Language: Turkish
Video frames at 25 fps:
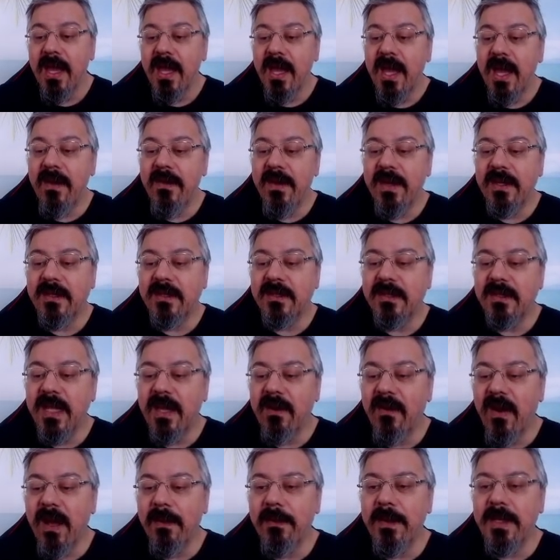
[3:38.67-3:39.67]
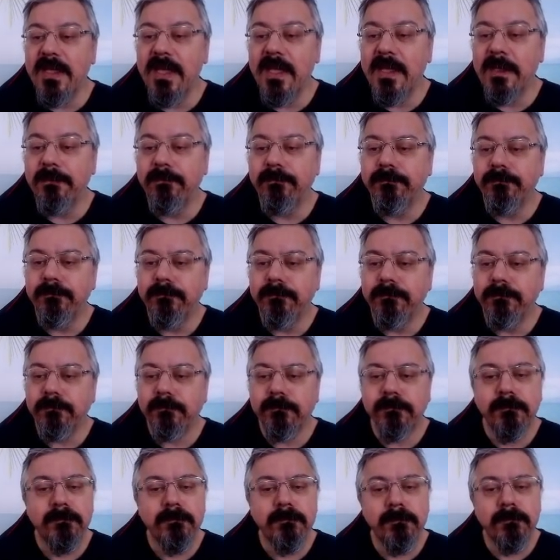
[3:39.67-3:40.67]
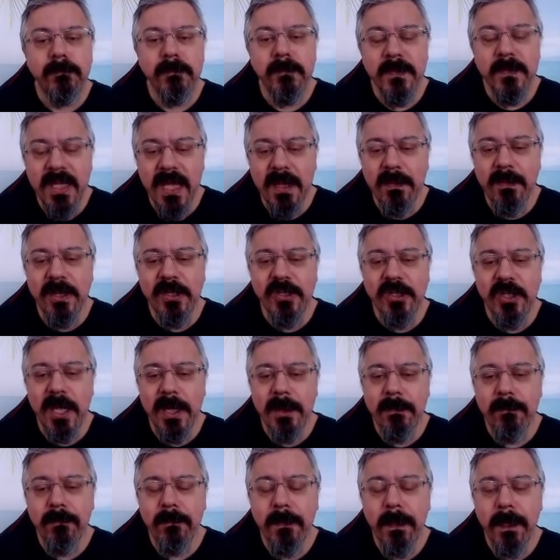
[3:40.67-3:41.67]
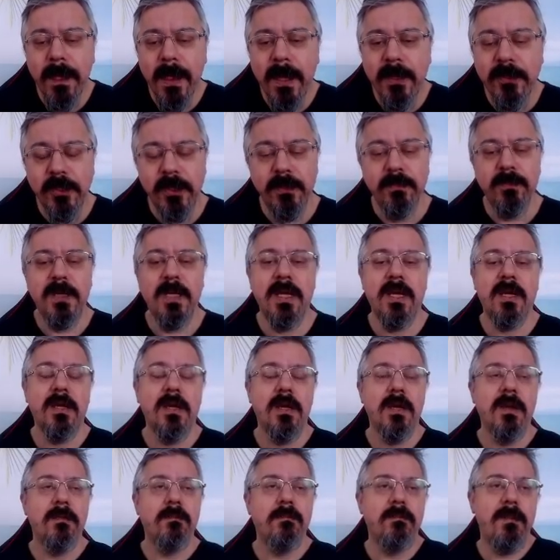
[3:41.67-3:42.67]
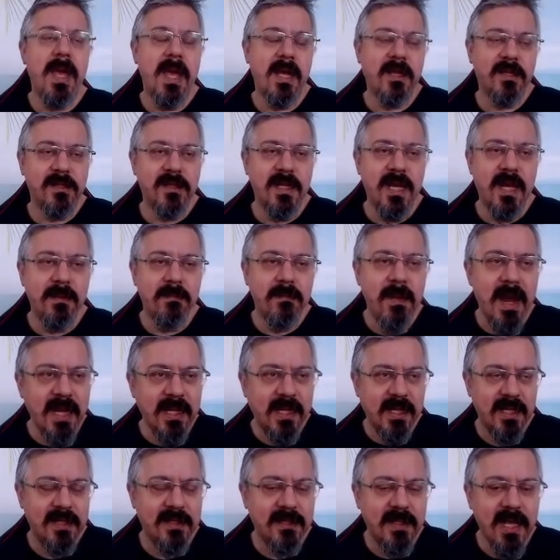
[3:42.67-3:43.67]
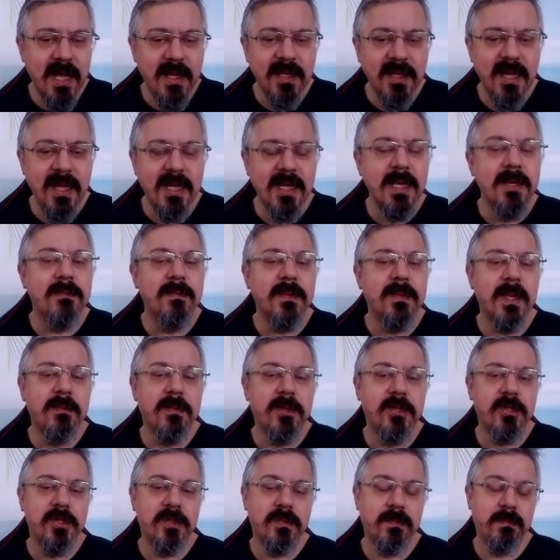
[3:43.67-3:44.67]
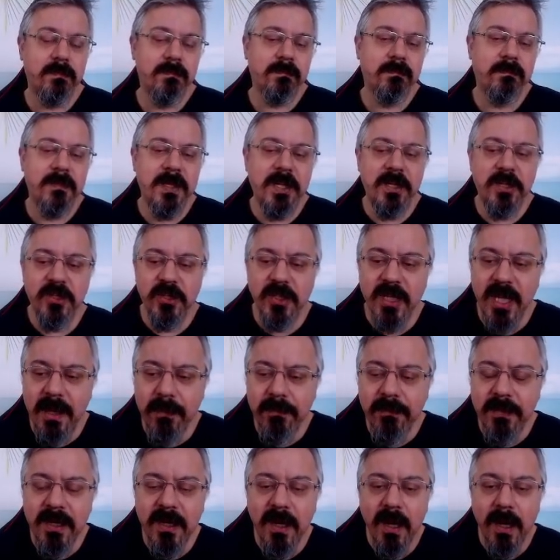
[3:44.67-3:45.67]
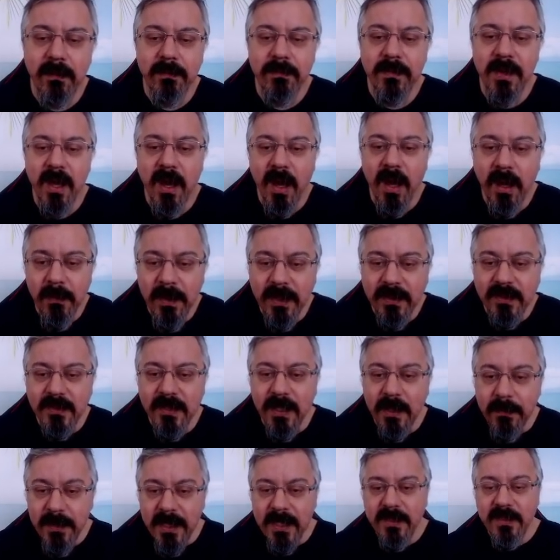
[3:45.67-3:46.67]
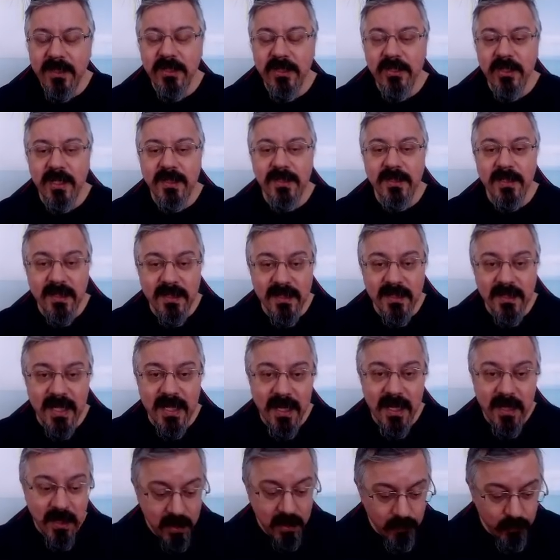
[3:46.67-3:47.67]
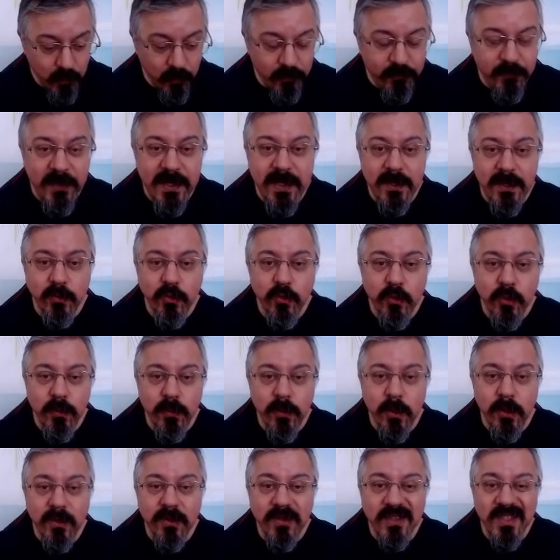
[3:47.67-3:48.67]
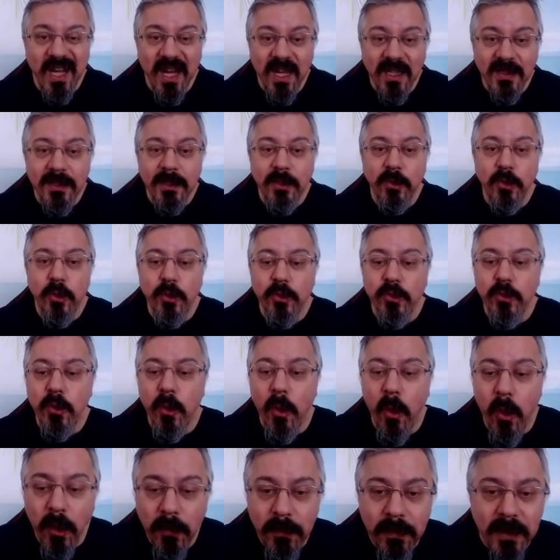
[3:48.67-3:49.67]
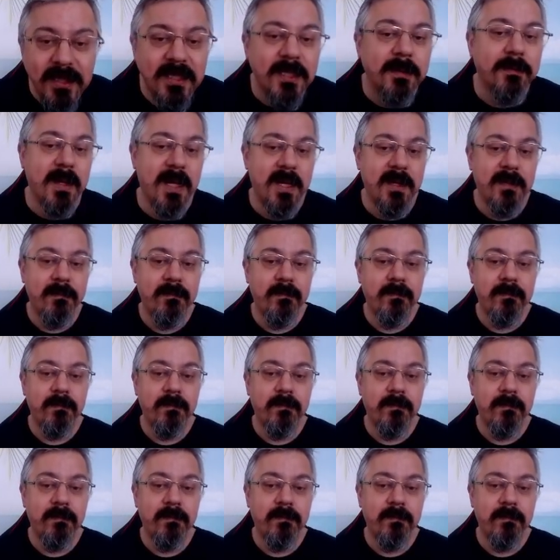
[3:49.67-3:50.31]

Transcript: Evet devam edelim. D5'e şimdi beyazlar merkezden geleyim demiş. Girişken bir hamle ama tabii diyeceksiniz ki bu filin durumu daha da kötü olmadı mı?